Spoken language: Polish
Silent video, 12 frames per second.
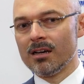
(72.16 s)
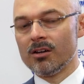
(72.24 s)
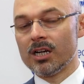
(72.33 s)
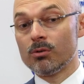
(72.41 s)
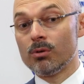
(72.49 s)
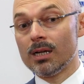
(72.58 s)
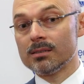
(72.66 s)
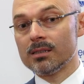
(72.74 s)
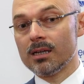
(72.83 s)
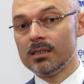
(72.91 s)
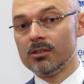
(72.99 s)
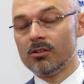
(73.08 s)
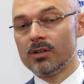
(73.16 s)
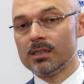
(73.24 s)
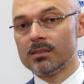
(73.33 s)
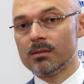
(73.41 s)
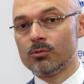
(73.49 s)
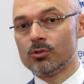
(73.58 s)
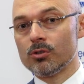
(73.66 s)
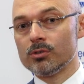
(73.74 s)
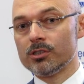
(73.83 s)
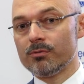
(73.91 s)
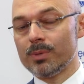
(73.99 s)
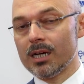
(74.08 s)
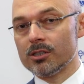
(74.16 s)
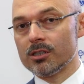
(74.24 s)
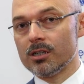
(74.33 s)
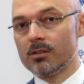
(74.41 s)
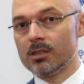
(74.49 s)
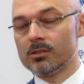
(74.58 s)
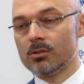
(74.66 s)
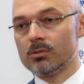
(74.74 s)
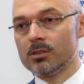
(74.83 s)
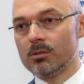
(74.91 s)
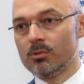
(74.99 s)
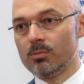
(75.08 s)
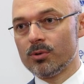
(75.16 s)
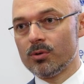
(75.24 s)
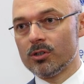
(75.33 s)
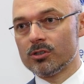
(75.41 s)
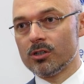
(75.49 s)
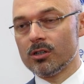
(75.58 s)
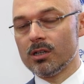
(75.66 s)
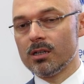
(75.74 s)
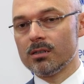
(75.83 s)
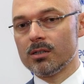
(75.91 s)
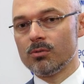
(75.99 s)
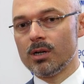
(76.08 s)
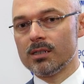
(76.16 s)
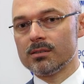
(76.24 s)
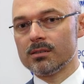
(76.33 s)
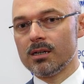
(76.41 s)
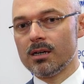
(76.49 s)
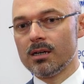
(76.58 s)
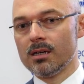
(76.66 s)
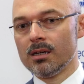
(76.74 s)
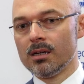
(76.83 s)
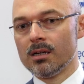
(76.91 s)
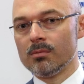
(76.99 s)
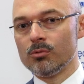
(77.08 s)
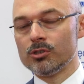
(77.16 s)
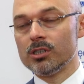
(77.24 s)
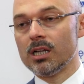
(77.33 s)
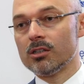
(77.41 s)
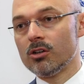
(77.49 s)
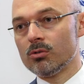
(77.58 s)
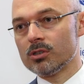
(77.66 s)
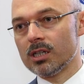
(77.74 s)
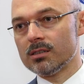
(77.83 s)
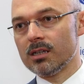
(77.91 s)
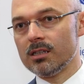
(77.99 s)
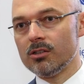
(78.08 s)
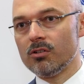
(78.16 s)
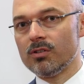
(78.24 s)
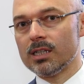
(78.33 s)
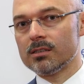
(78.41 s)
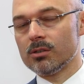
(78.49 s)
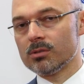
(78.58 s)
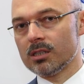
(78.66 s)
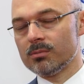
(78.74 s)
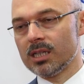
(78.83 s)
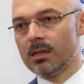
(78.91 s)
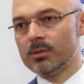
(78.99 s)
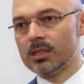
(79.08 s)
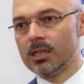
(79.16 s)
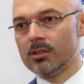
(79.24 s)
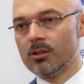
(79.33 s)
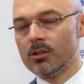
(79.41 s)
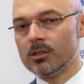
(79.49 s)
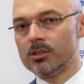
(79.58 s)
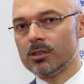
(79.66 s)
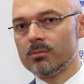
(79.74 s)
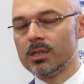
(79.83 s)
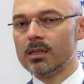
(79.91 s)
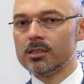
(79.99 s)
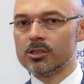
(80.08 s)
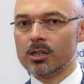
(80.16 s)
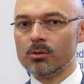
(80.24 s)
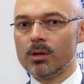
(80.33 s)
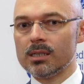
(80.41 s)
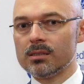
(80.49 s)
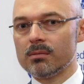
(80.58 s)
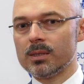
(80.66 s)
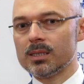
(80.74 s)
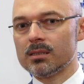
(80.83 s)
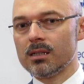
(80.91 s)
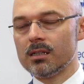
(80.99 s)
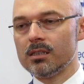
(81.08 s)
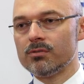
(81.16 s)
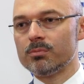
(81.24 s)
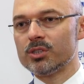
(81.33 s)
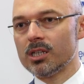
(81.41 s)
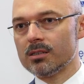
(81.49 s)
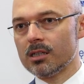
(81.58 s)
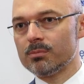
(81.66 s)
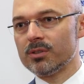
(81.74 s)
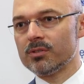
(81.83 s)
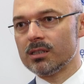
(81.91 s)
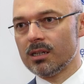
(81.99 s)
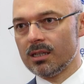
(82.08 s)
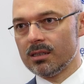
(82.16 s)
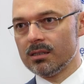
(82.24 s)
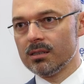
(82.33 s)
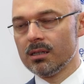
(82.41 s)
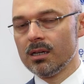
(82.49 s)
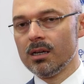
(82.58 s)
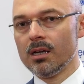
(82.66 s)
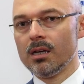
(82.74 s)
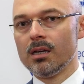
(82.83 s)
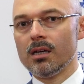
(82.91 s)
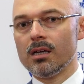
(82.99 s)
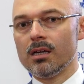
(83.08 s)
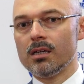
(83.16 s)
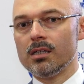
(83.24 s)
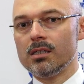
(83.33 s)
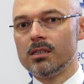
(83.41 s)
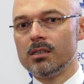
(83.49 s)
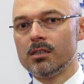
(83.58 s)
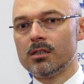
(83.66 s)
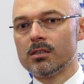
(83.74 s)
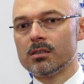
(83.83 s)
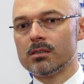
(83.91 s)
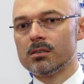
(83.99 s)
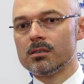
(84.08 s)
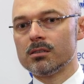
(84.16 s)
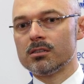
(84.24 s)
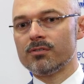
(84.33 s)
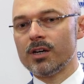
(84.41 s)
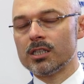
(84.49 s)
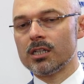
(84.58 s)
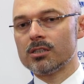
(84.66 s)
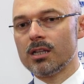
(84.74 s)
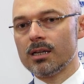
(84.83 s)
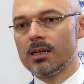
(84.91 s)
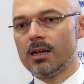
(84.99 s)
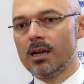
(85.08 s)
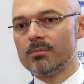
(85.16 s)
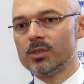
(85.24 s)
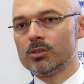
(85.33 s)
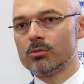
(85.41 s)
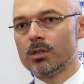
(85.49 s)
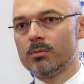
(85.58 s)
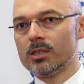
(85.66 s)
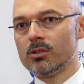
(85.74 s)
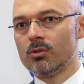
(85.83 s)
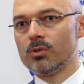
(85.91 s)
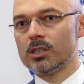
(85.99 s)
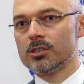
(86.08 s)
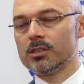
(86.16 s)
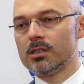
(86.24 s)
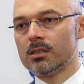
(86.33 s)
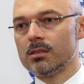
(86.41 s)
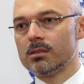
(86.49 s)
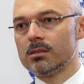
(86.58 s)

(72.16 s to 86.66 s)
No, regulacja i innowacja muszą iść w parze, one są ze sobą połączone. Regulacja musi nadążać za innowacją, za zmianami technologicznymi, ale też regulacja ma za zadanie wyprzedzać pewne trendy e, i e, stwarzać takie ramy, które będą właśnie